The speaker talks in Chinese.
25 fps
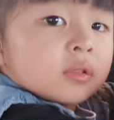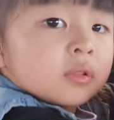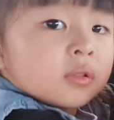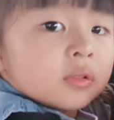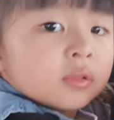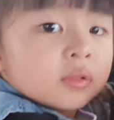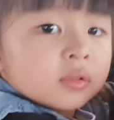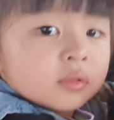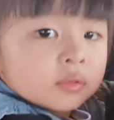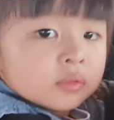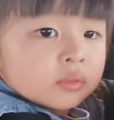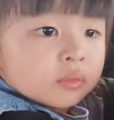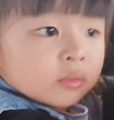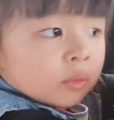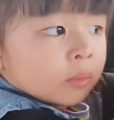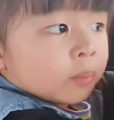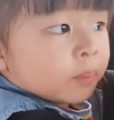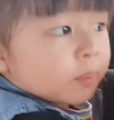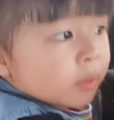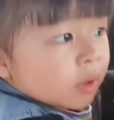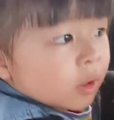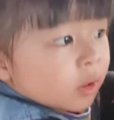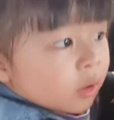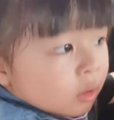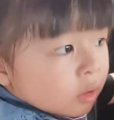么？我不
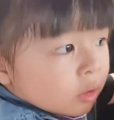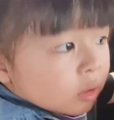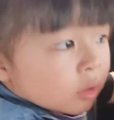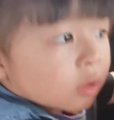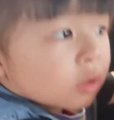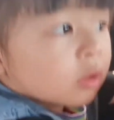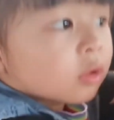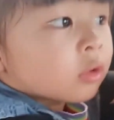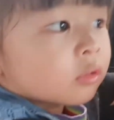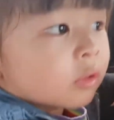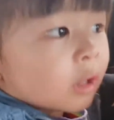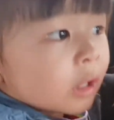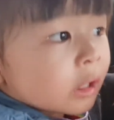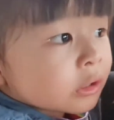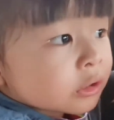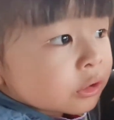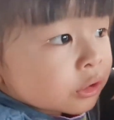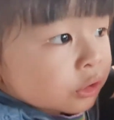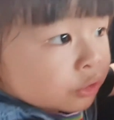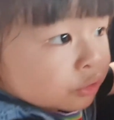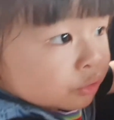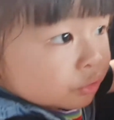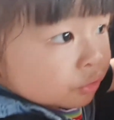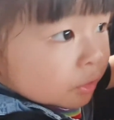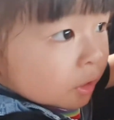要跟老师
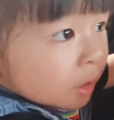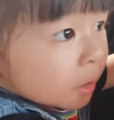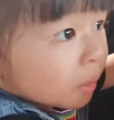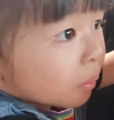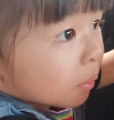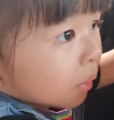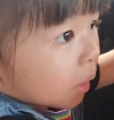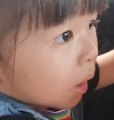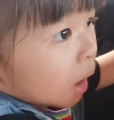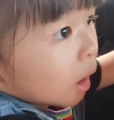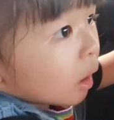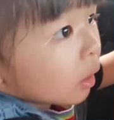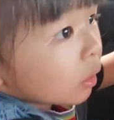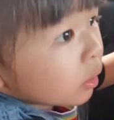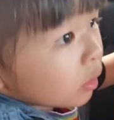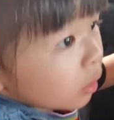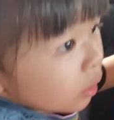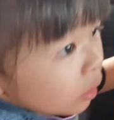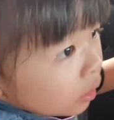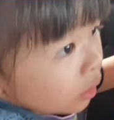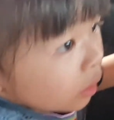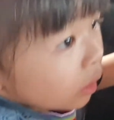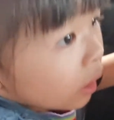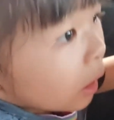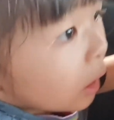飞，我要
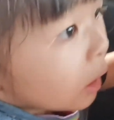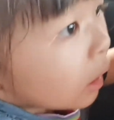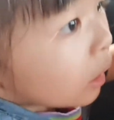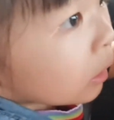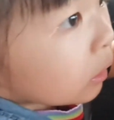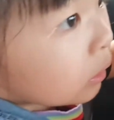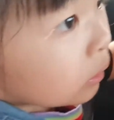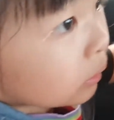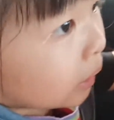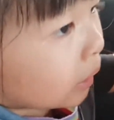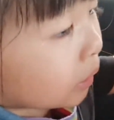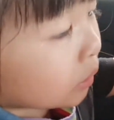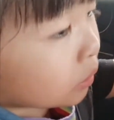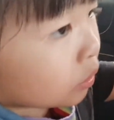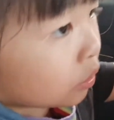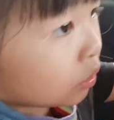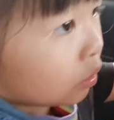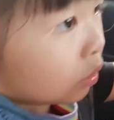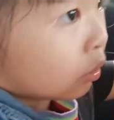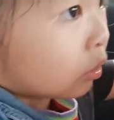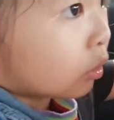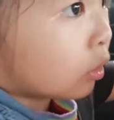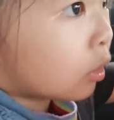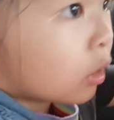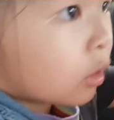跟老
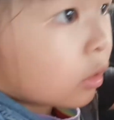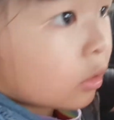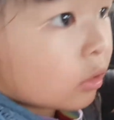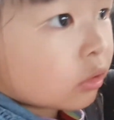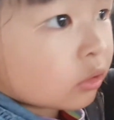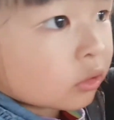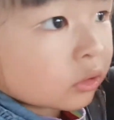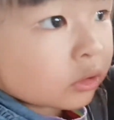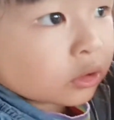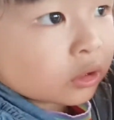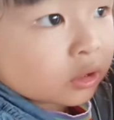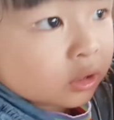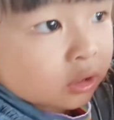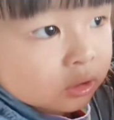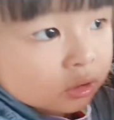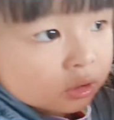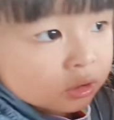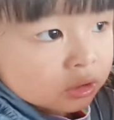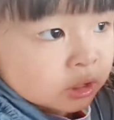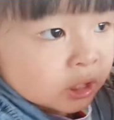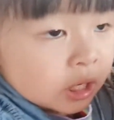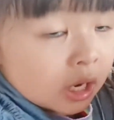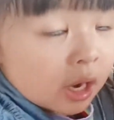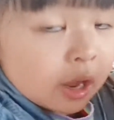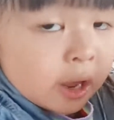师
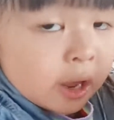写